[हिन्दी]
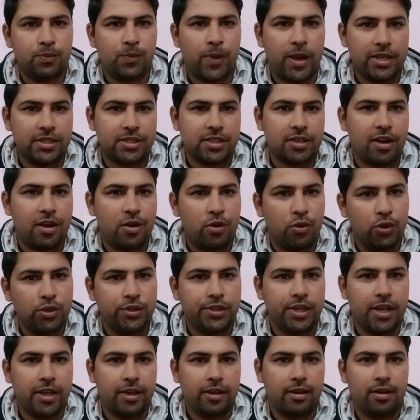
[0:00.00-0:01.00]
फैसला हो
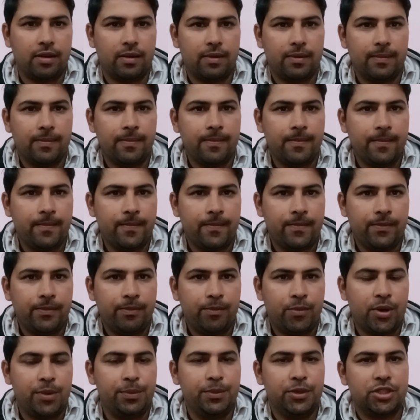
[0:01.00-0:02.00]
जाएगा
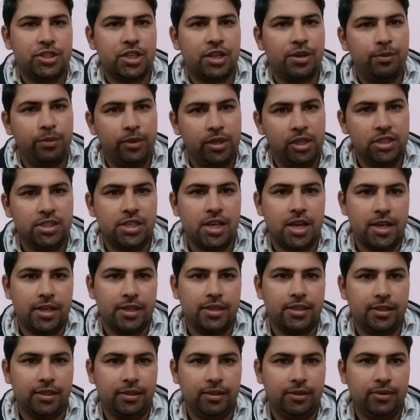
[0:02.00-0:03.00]
परमिशन मिल
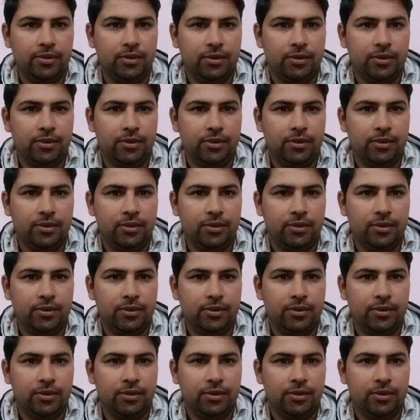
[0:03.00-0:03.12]
जाएगी